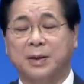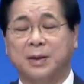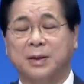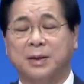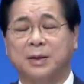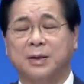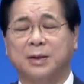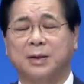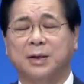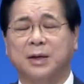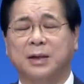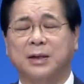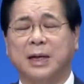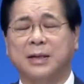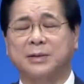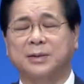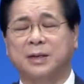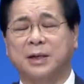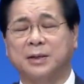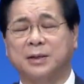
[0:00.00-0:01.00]
그가
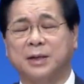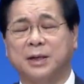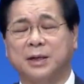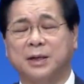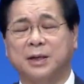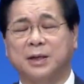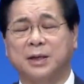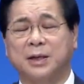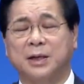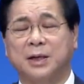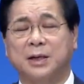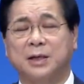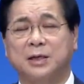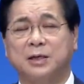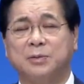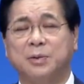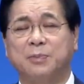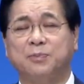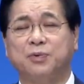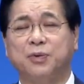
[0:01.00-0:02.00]
다섯 살 때
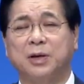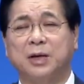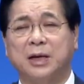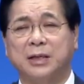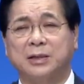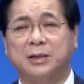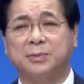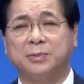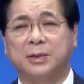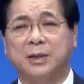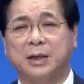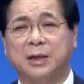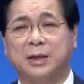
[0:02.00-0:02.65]
집에 불이 났습니다.